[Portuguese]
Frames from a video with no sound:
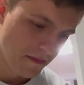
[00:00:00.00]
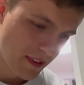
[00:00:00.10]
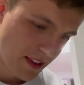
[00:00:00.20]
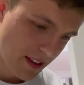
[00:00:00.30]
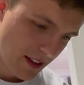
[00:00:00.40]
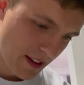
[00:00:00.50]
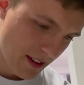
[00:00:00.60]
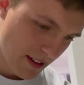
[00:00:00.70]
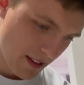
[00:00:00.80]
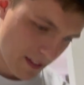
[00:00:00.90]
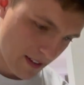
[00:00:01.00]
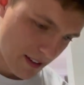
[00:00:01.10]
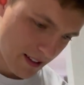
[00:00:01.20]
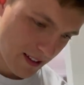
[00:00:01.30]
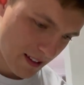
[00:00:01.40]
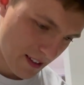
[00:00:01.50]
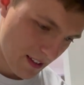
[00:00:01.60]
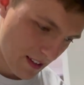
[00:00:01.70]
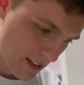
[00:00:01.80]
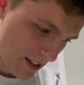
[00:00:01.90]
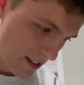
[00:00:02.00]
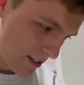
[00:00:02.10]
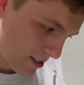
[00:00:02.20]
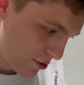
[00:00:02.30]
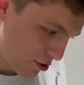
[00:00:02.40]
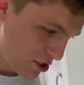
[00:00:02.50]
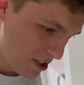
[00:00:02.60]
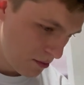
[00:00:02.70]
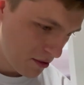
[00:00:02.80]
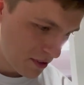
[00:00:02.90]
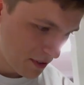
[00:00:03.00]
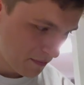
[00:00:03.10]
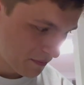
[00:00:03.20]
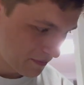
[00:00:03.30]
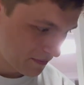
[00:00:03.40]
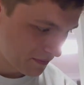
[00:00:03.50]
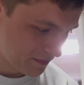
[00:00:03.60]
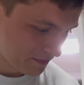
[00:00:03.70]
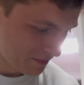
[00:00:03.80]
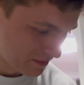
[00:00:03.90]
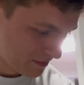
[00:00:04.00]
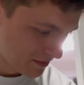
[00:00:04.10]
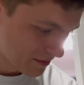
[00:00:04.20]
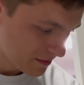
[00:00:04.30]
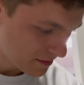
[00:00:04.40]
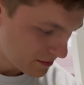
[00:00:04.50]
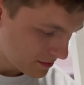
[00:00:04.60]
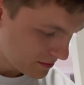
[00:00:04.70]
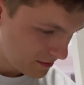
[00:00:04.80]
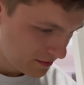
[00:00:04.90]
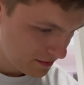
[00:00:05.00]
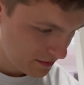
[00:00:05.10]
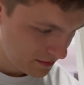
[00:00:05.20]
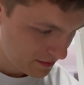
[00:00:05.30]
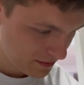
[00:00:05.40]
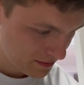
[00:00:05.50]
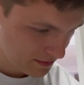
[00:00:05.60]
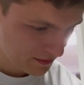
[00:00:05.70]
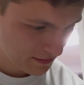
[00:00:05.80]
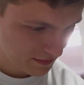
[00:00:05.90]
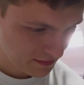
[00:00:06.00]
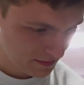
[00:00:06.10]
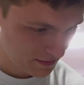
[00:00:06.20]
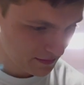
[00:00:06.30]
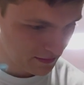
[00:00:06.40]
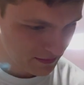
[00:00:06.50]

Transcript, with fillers: Tá envergonhado, bem. Sou tímido, né? Hum, tá bom. Sei.